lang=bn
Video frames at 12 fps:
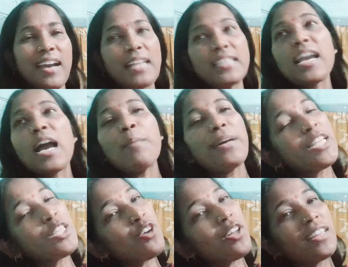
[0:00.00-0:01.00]
আজকে আমাদের
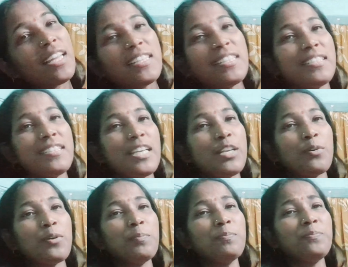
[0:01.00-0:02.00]
সন্তান যেরকম